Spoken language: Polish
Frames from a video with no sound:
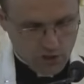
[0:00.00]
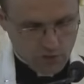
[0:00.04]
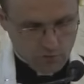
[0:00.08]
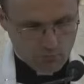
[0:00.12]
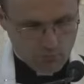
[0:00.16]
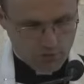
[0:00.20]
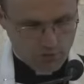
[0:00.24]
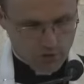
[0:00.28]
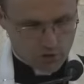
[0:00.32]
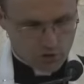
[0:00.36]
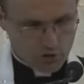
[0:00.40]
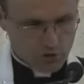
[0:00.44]

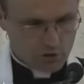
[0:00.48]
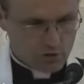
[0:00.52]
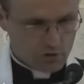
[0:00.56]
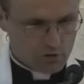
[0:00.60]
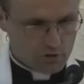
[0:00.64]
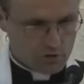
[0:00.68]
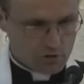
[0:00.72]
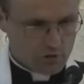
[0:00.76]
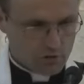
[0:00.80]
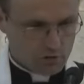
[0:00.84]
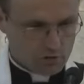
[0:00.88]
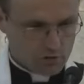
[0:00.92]
Pierwsze,
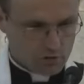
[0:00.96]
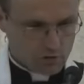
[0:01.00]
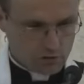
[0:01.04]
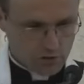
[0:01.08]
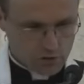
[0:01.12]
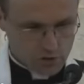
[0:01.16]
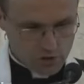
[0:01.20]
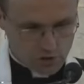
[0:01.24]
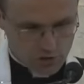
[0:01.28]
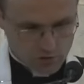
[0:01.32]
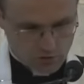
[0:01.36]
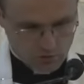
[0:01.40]
cnota
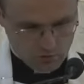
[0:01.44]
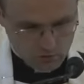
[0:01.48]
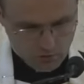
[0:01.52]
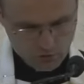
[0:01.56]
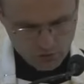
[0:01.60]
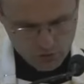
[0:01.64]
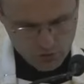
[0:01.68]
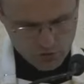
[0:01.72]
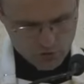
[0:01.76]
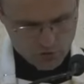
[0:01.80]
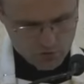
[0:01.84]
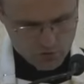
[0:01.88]
nadziei,
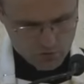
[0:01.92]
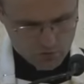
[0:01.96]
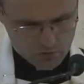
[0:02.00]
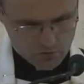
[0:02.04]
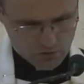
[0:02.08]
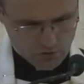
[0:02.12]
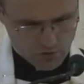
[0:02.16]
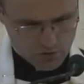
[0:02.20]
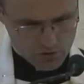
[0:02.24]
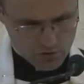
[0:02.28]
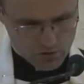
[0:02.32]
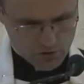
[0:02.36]
teologiczna cnota
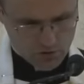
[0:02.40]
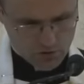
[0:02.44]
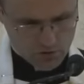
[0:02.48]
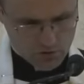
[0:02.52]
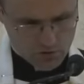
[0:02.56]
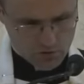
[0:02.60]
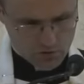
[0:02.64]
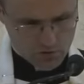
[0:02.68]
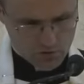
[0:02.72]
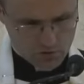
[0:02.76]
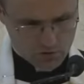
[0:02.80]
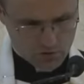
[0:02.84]
nadziei
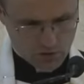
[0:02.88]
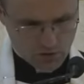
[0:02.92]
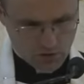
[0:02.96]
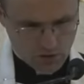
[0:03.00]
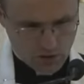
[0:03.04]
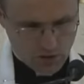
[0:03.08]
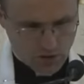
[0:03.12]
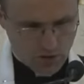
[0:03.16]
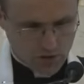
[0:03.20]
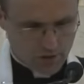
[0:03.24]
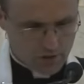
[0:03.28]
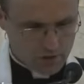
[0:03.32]
jest, tak
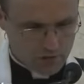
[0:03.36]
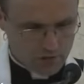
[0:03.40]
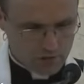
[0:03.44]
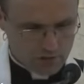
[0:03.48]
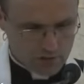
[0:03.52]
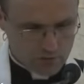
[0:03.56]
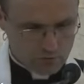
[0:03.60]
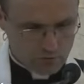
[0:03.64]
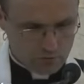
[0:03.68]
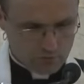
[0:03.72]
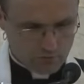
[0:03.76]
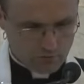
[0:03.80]
jak każda
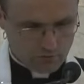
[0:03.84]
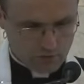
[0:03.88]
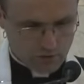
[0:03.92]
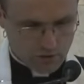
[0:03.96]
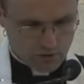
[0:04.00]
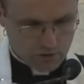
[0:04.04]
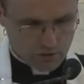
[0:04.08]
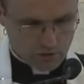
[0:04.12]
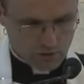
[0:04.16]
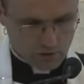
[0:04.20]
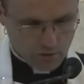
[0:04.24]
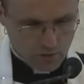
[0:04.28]
cnota
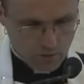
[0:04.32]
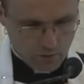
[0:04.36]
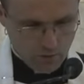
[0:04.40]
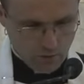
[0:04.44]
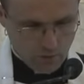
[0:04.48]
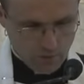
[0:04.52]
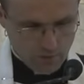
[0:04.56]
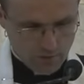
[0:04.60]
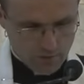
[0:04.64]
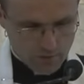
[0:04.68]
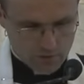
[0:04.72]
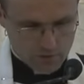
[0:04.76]
wlana,
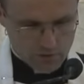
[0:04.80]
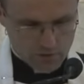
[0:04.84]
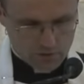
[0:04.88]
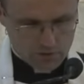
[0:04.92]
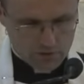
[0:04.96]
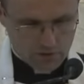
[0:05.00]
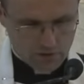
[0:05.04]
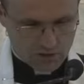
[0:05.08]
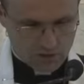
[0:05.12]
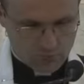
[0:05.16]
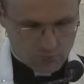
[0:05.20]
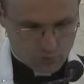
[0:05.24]
jest
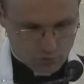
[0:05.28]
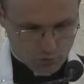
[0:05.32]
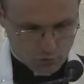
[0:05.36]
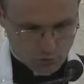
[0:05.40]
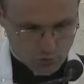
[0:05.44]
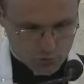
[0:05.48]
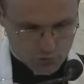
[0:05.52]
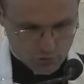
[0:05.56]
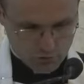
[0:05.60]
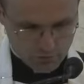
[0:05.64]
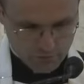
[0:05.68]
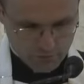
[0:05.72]

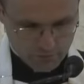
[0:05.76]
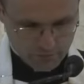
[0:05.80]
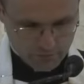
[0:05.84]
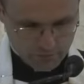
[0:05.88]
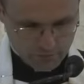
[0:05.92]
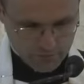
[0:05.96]
nadprzyrodzona.